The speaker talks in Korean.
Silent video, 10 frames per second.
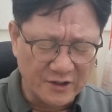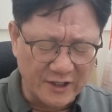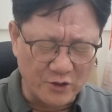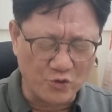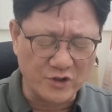
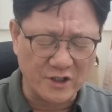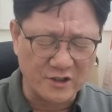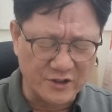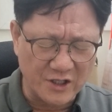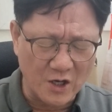내
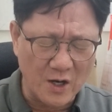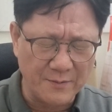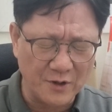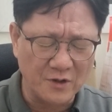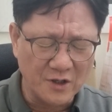육체를
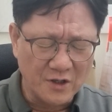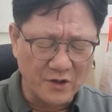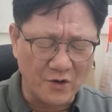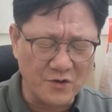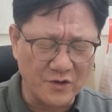제어하며
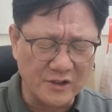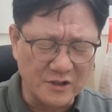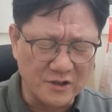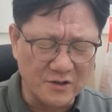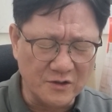
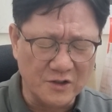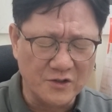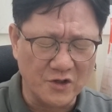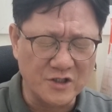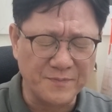경건을
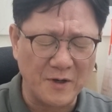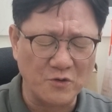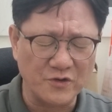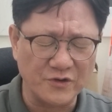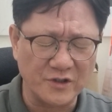
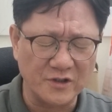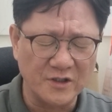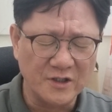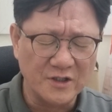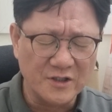연습하고 있는지를
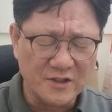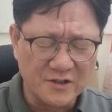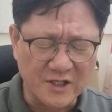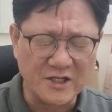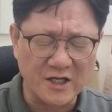
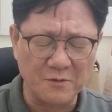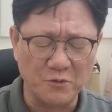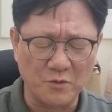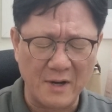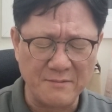
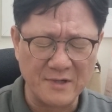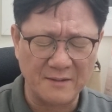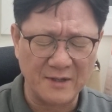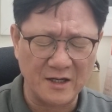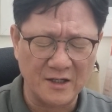되새김으로
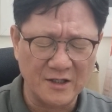말미암아